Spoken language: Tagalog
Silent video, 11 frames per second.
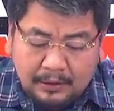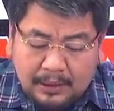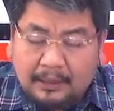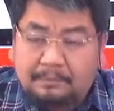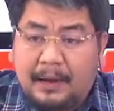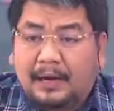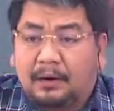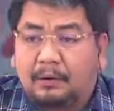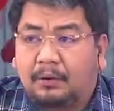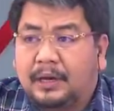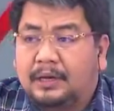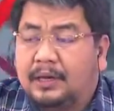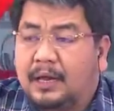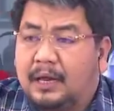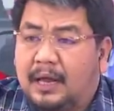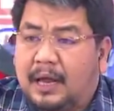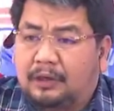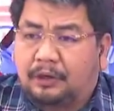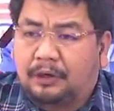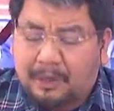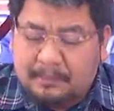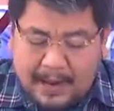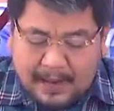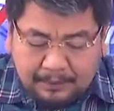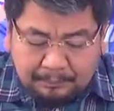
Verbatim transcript: At para ho kay uh, Attorney Mac,